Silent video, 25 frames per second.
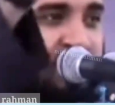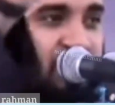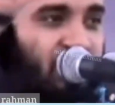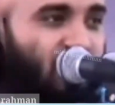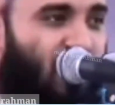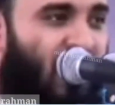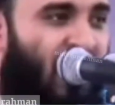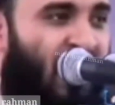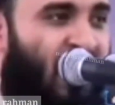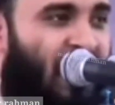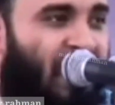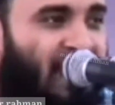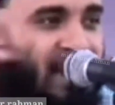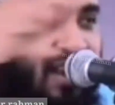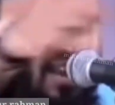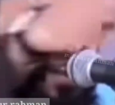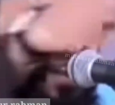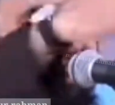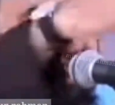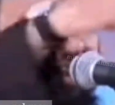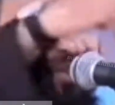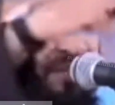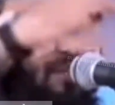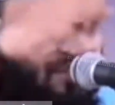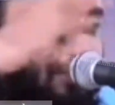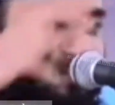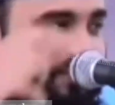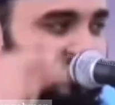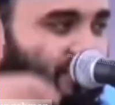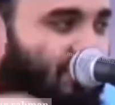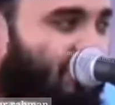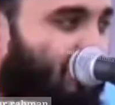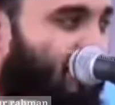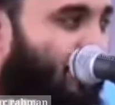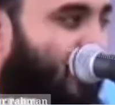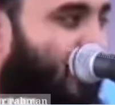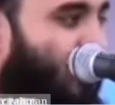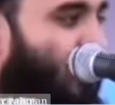সুবাহান আল্লাহ
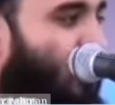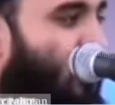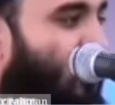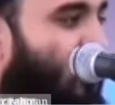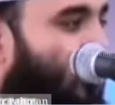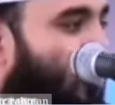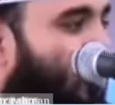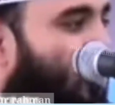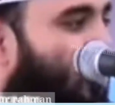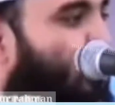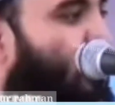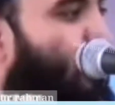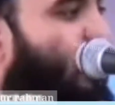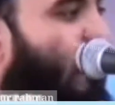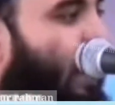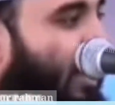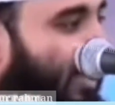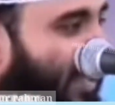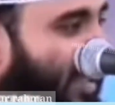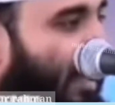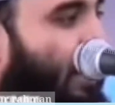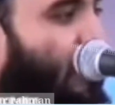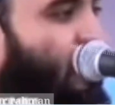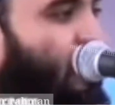উপমাটা খেয়াল